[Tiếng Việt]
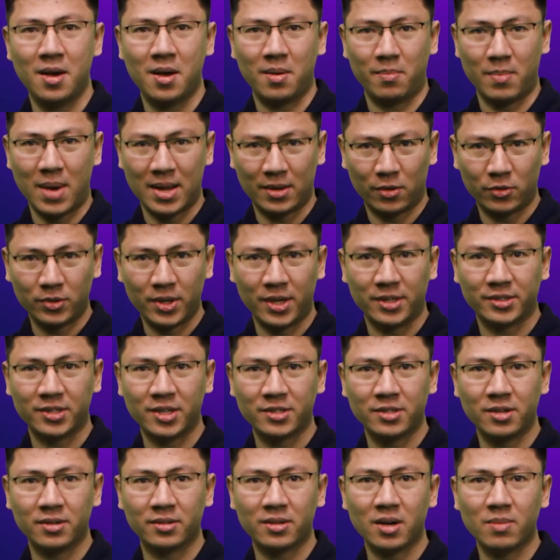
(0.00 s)
Bạn có thể xây
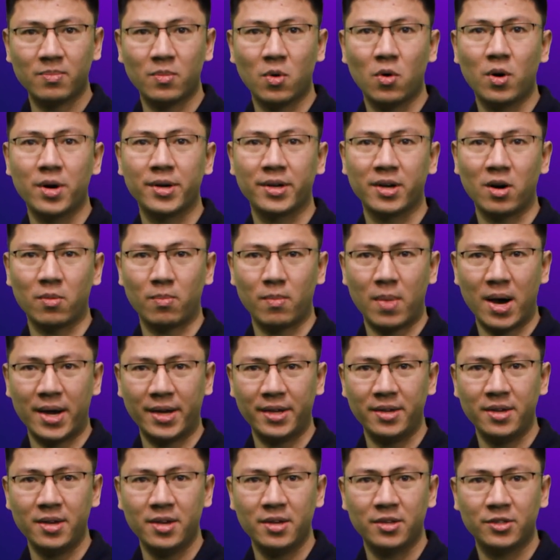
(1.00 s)
dựng các mô hình học
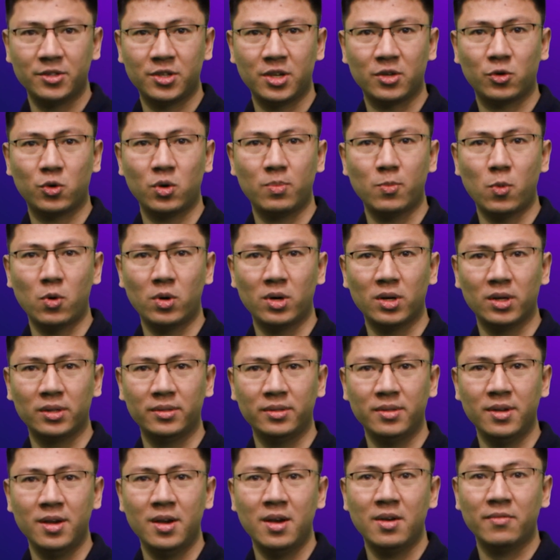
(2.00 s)
máy trên quy mô
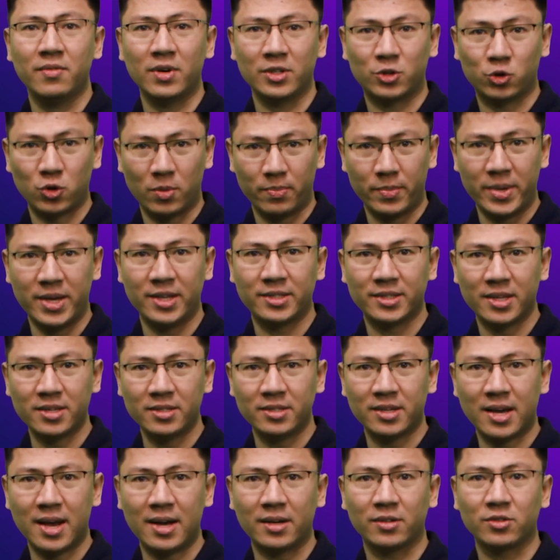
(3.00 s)
lớn và chuẩn bị sẵn
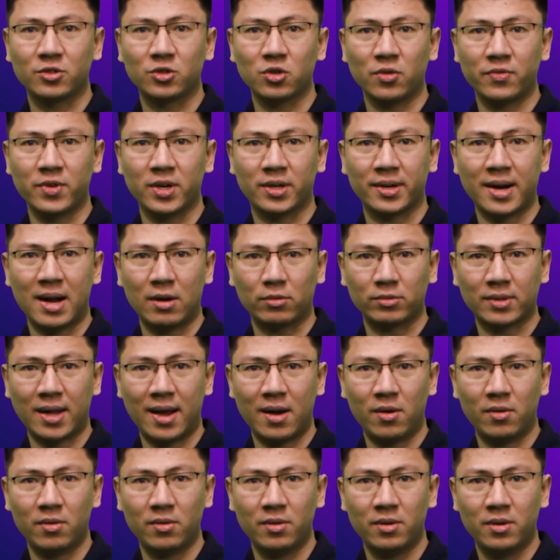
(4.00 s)
sàng cho việc đào
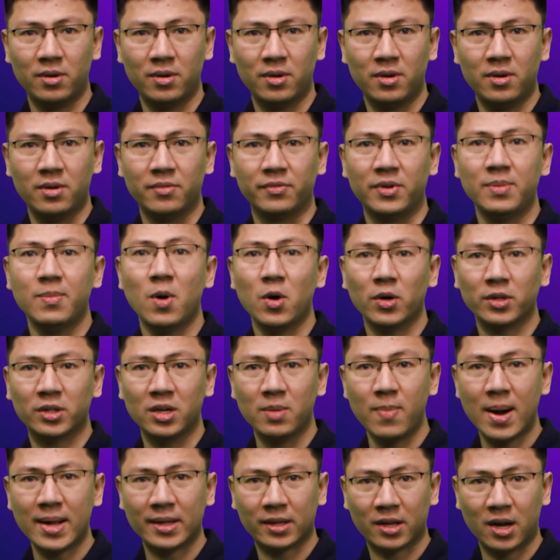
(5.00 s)
tạo với mọi
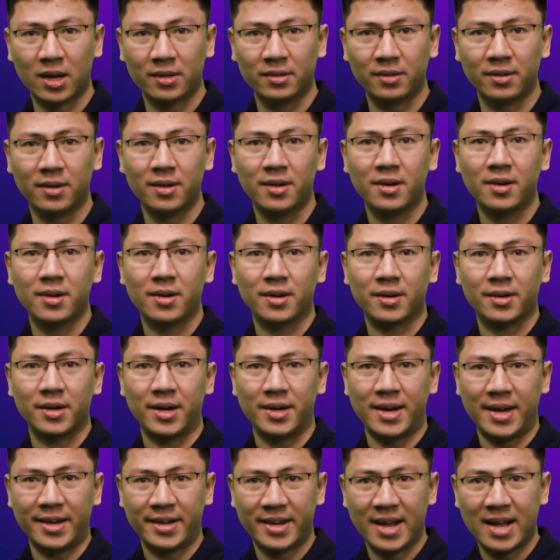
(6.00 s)
thứ bạn cần
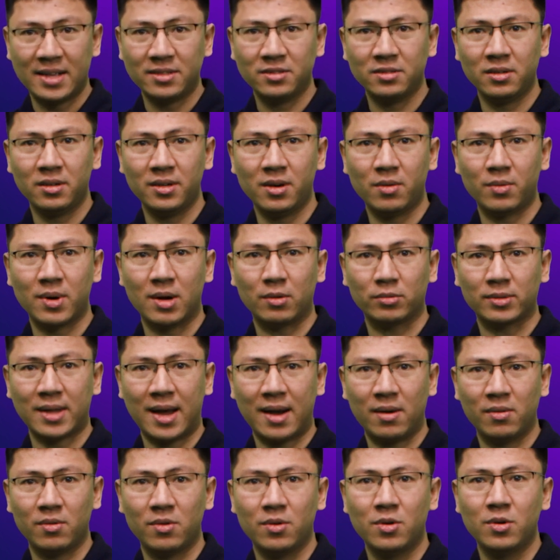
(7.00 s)
để đánh nhãn dữ liệu đào
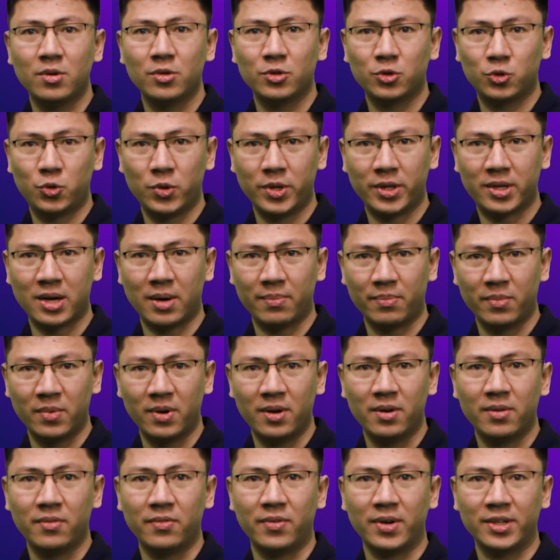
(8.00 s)
tạo, truy cập
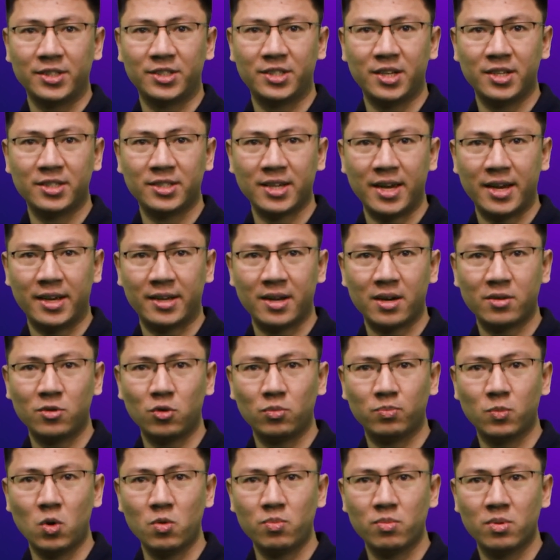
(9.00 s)
và chia sẻ các
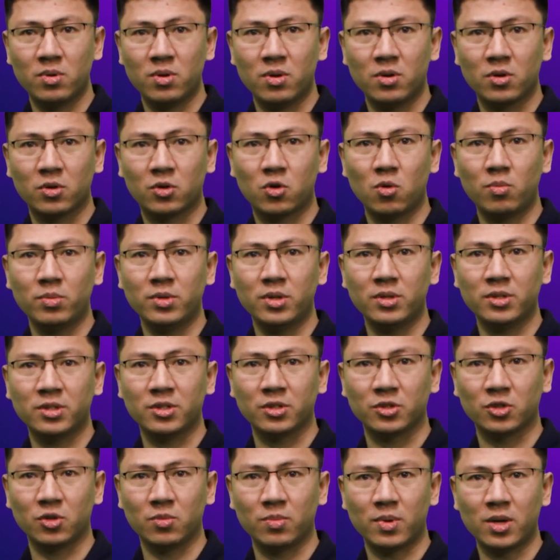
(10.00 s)
notebook cũng như
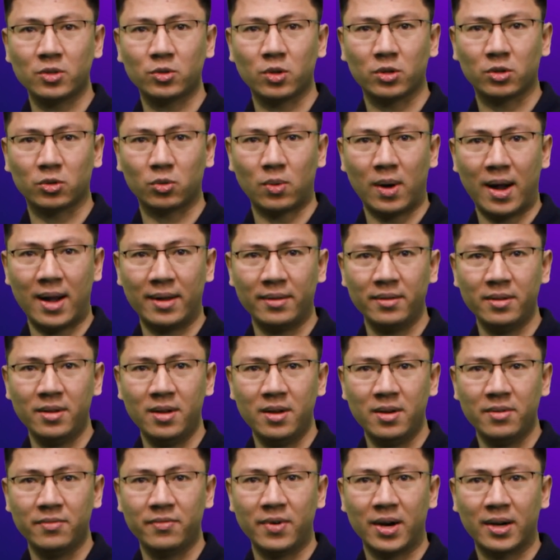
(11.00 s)
sử dụng các thuật toán
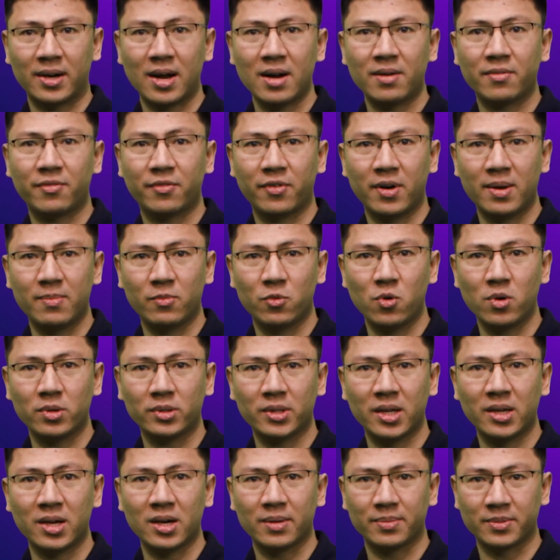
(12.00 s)
và các framework
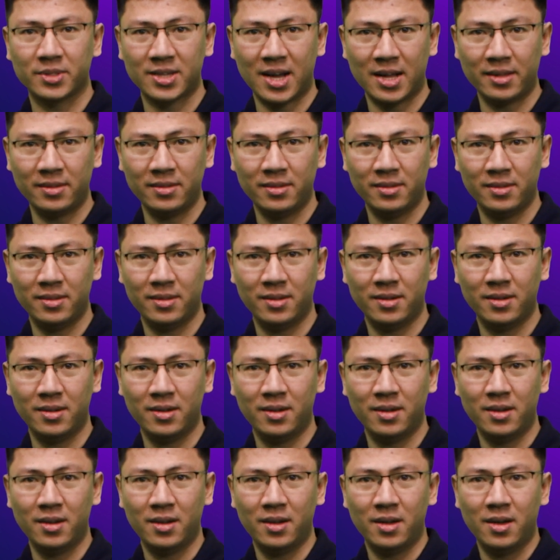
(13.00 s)
tích hợp sẵn.
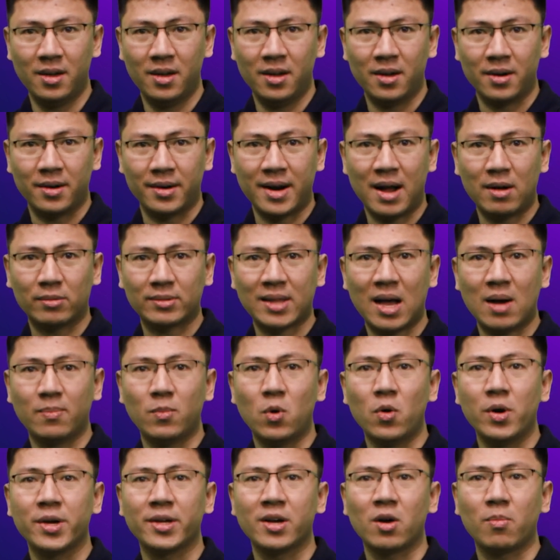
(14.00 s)
Đào tạo
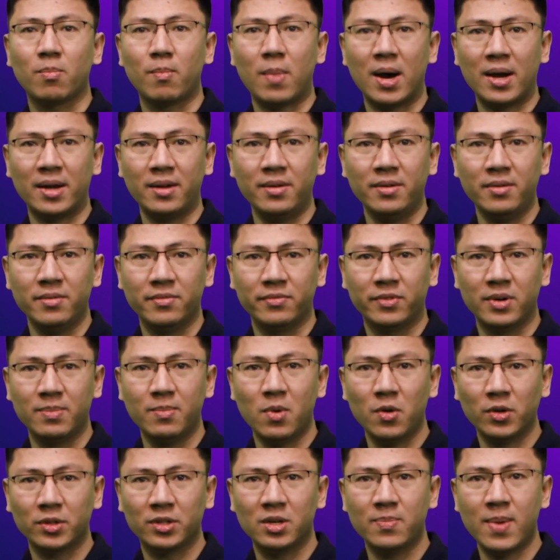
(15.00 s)
mô hình học máy với
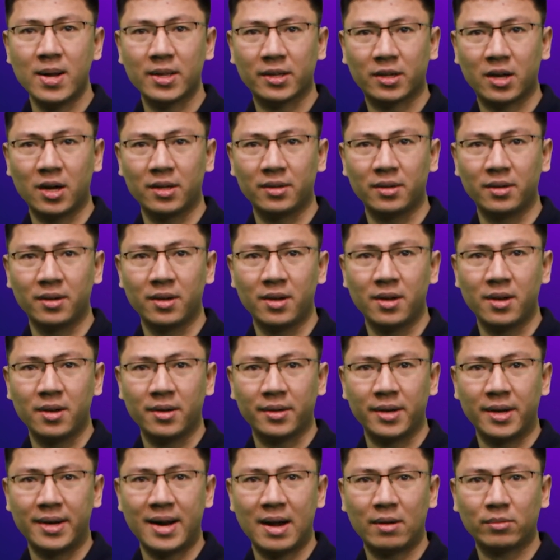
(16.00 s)
mọi thứ bạn cần
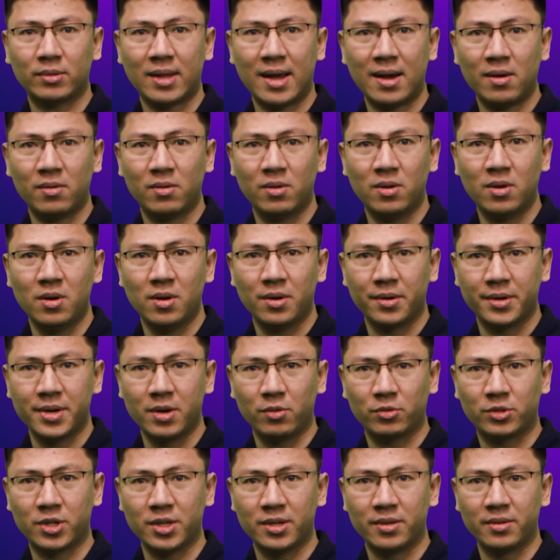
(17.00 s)
để đào tạo,
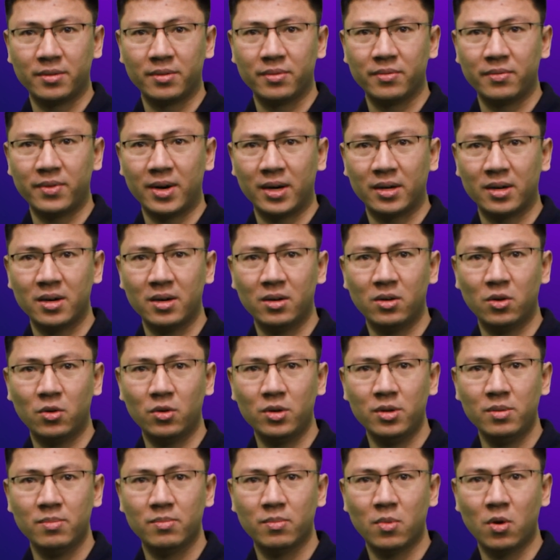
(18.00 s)
điều chỉnh và gỡ
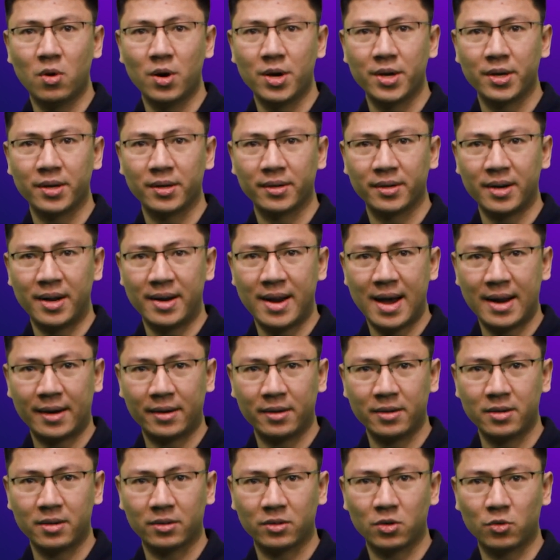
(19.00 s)
lỗi mô hình để đạt
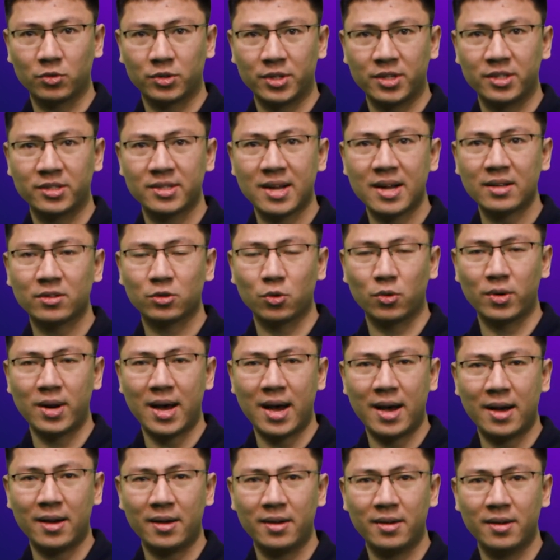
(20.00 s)
được độ chính xác tối
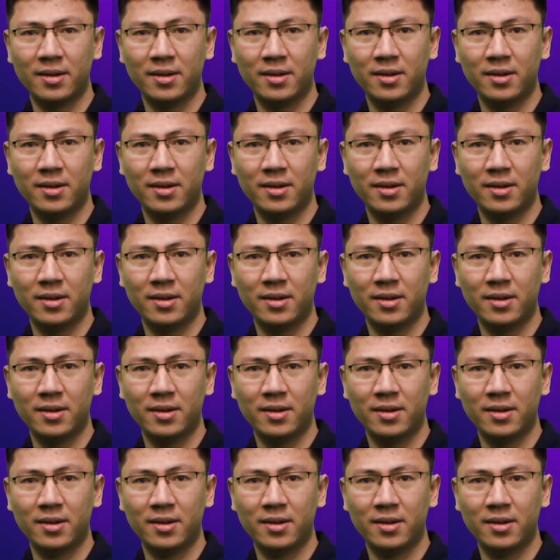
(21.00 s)
đa.